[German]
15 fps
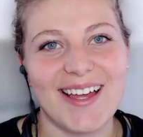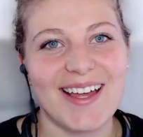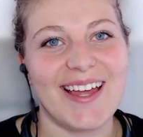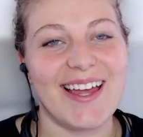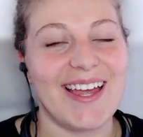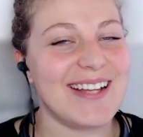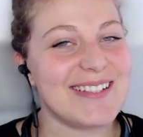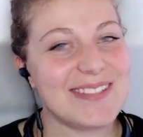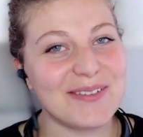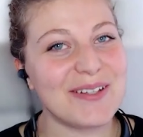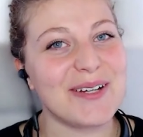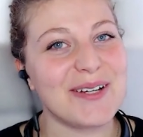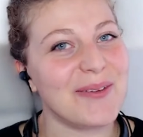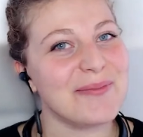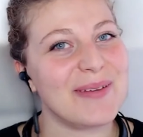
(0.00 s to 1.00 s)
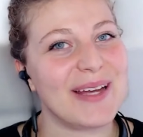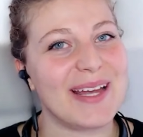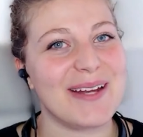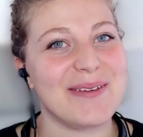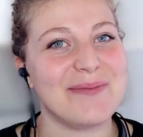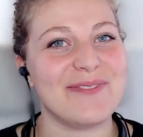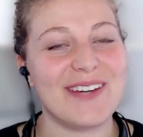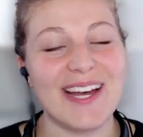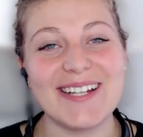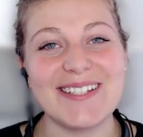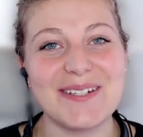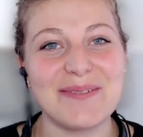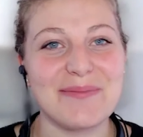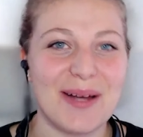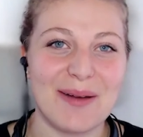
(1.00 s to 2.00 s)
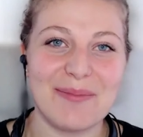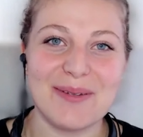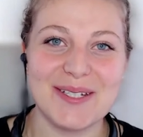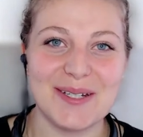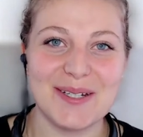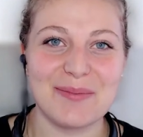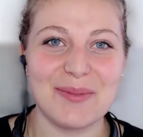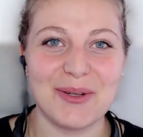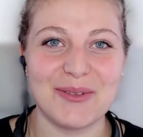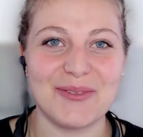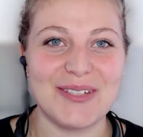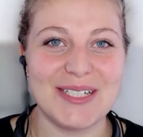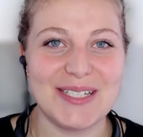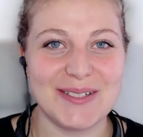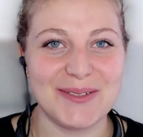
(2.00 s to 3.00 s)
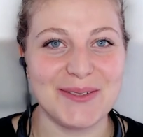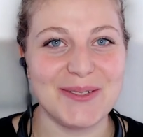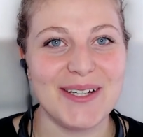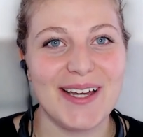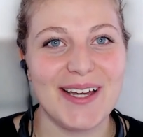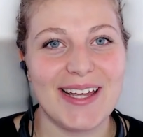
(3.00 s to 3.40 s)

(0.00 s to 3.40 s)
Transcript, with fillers: Herzlich willkommen bei einem weiteren Publishing-Blog-Video.